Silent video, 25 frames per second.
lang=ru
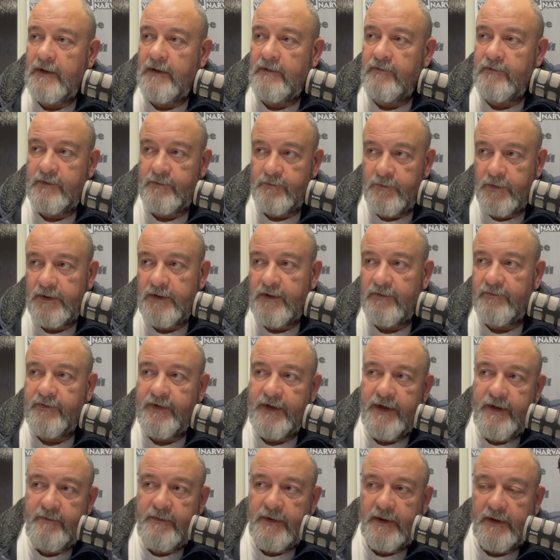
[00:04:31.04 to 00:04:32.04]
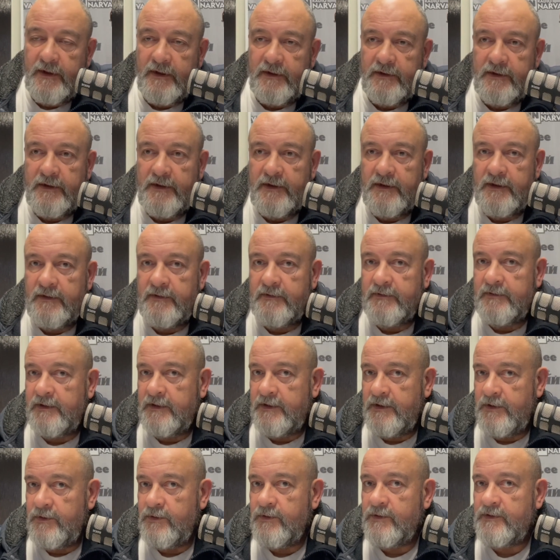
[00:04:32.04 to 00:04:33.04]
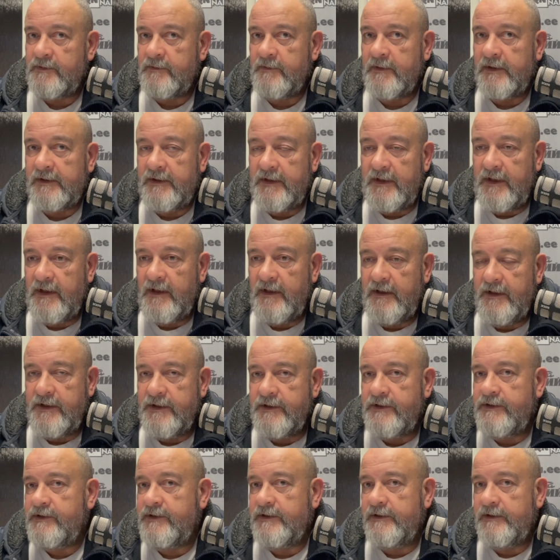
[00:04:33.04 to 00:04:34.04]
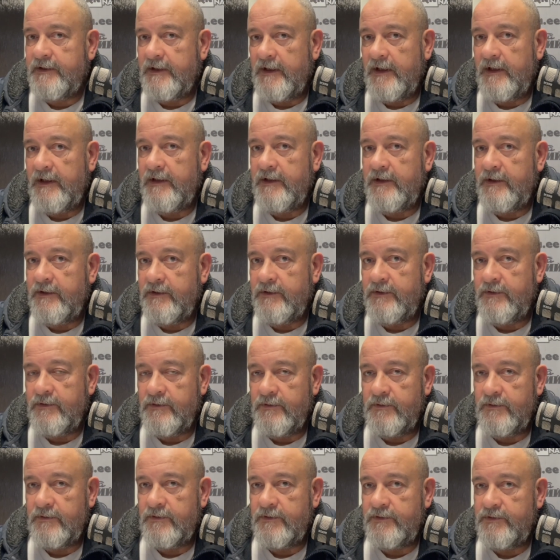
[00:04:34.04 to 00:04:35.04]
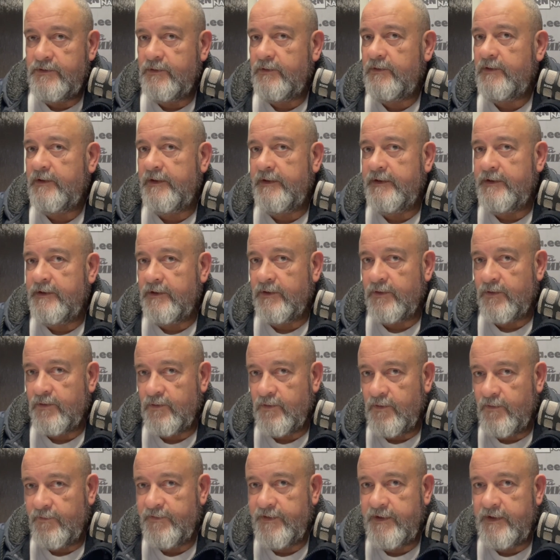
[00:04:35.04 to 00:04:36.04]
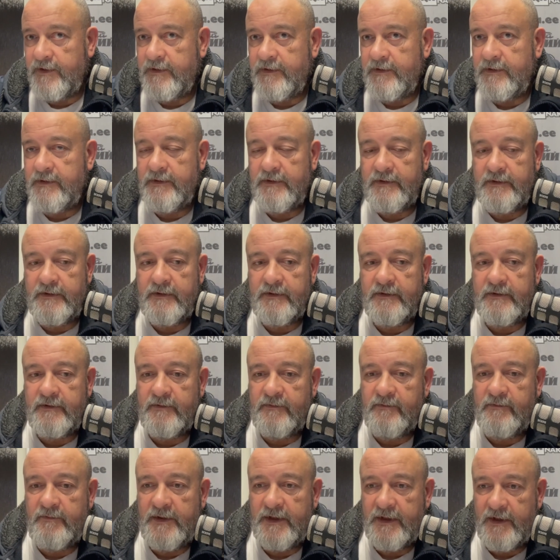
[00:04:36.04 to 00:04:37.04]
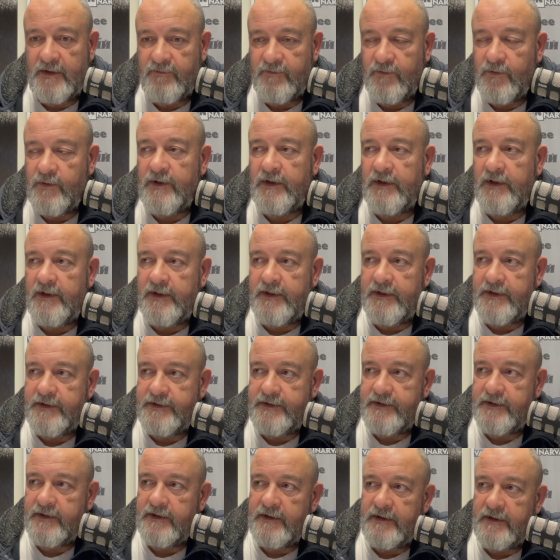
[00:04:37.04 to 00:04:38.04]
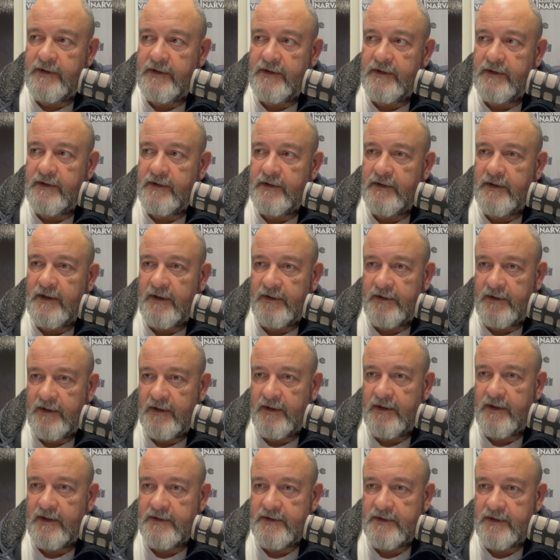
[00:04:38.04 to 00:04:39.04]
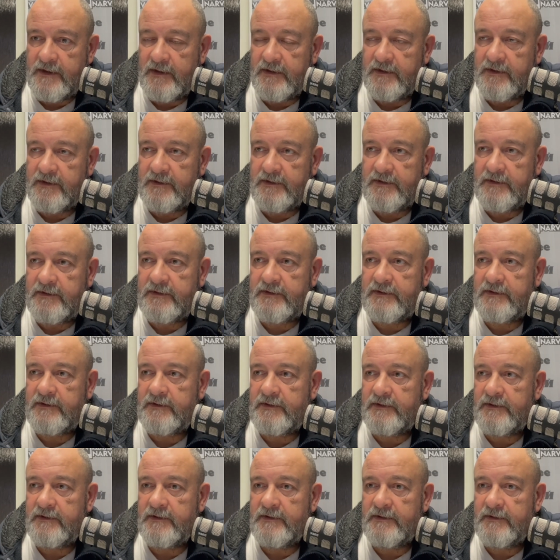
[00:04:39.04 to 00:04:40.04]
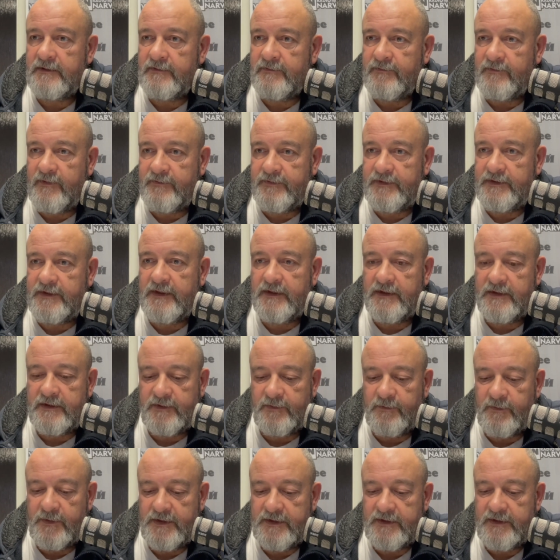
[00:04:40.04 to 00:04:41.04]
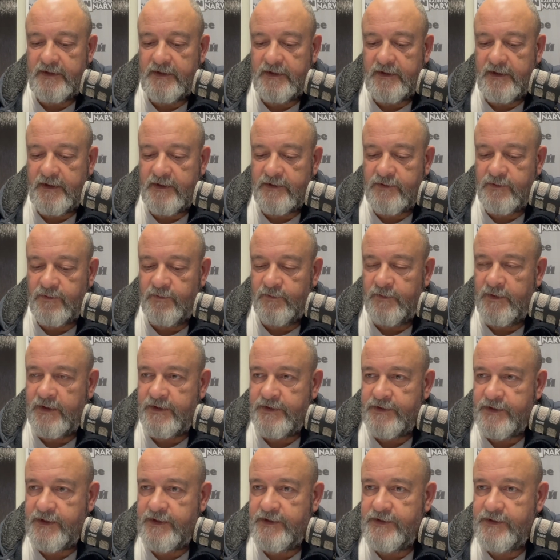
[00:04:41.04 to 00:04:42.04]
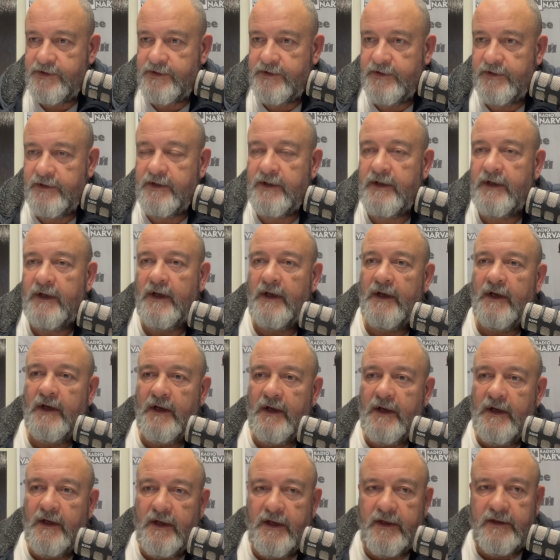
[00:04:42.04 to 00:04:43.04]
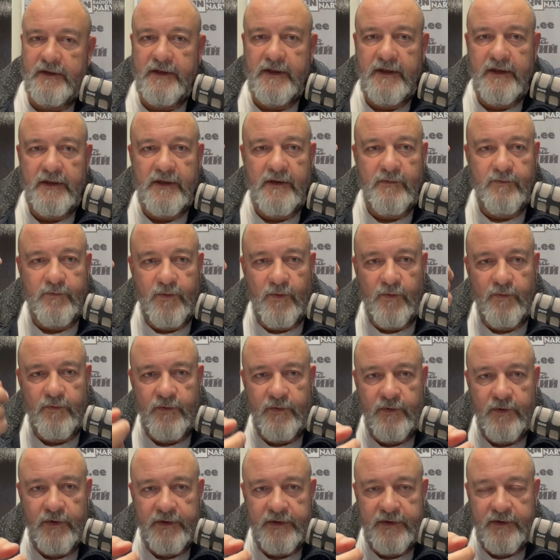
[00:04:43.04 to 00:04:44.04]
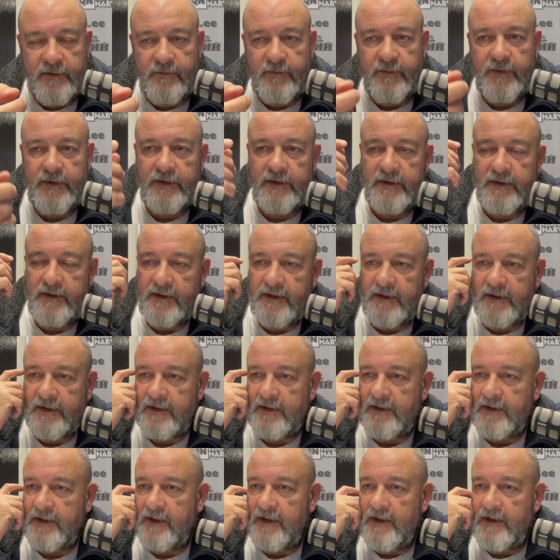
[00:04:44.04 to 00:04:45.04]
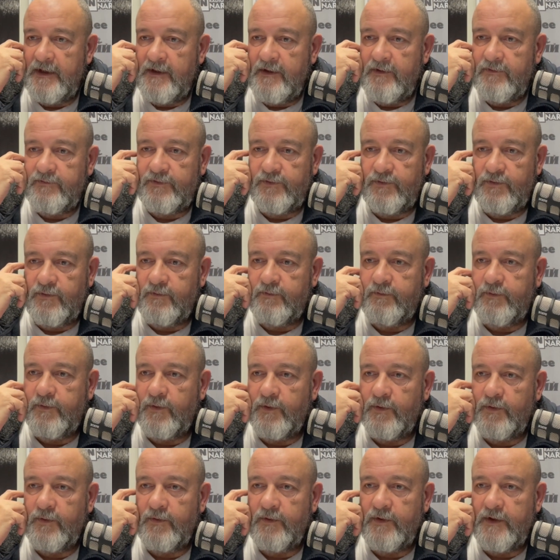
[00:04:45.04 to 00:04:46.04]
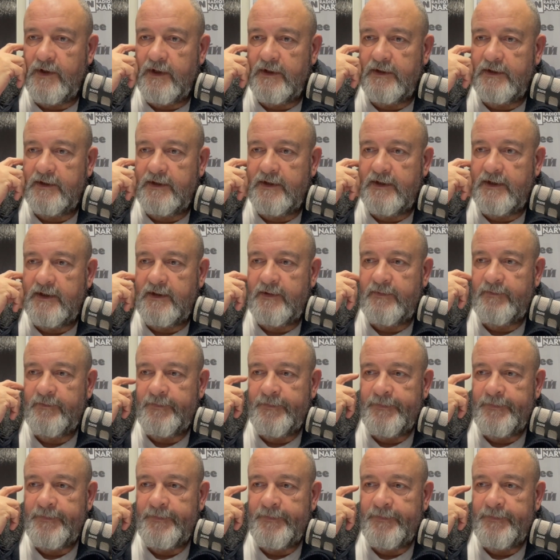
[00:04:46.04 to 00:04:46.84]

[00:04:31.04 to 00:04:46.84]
ведь было время, когда на нее смотрели и считали ее чуть ли не ровней э, мировой элите, и она казалась э, во всех смыслах разумной женщиной. Это я напомню, это было в ту пору, когда